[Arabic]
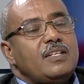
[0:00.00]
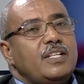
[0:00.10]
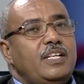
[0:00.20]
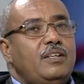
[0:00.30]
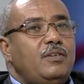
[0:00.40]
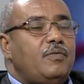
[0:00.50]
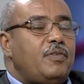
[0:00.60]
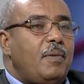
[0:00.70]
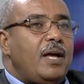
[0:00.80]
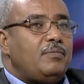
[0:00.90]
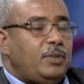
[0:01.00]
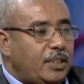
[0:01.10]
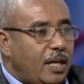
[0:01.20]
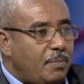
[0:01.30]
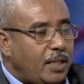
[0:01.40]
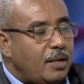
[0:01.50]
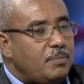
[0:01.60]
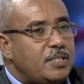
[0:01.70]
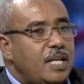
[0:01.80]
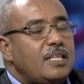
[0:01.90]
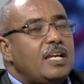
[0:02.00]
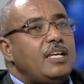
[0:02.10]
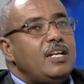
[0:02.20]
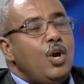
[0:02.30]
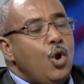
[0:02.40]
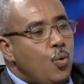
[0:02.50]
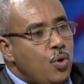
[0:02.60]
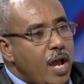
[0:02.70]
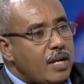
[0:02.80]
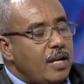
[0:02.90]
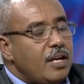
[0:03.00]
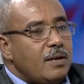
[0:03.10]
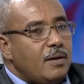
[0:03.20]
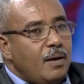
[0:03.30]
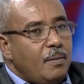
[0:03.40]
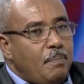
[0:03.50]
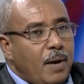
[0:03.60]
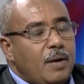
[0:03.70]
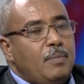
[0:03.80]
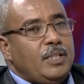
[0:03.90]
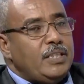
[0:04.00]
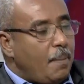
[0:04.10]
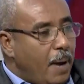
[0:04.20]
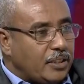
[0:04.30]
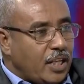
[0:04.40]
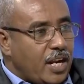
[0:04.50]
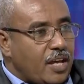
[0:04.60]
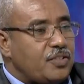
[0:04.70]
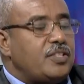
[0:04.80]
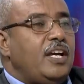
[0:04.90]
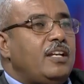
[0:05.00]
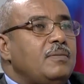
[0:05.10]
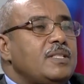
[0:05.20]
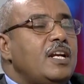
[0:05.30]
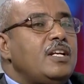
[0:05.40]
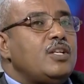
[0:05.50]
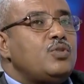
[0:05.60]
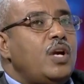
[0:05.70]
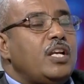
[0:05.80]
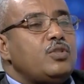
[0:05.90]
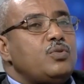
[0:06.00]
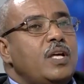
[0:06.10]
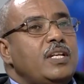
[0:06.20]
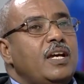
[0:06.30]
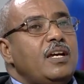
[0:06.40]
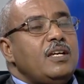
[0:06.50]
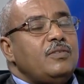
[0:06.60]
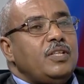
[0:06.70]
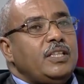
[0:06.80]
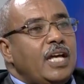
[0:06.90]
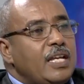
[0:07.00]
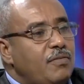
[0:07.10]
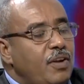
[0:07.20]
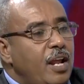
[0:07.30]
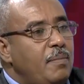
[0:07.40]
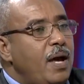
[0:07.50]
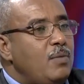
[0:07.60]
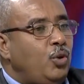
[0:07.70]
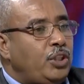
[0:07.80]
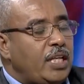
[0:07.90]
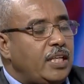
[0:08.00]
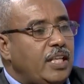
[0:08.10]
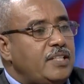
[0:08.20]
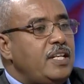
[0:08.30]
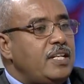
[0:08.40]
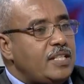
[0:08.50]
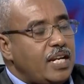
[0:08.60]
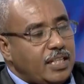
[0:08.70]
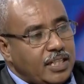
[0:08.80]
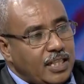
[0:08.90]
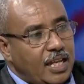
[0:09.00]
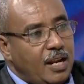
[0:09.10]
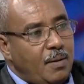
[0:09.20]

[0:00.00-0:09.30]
صحيح هي في بعض عندها بعض الميزات لكن هناك آه، عندها بعض النقص يعني نعم. مثلا السلالات السودانيه في انتاجها في الالبان محتاج لتحسين لذلك نجد ان